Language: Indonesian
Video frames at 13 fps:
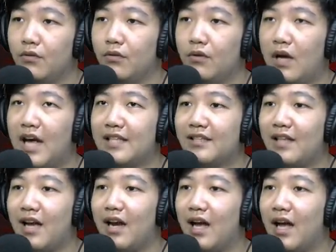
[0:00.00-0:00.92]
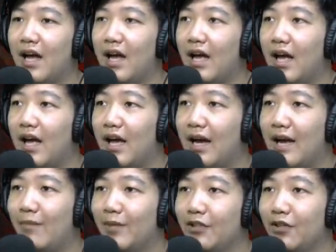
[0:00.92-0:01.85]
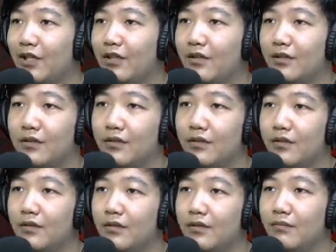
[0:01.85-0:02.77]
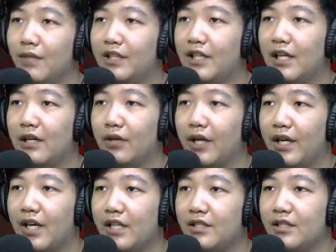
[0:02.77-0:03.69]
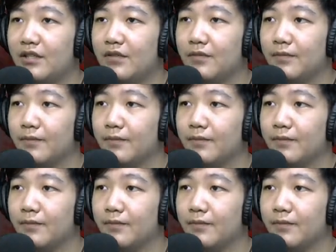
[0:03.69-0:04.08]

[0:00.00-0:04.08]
Astaga, kampret nih orang. Matilah. Oke, okay, nice.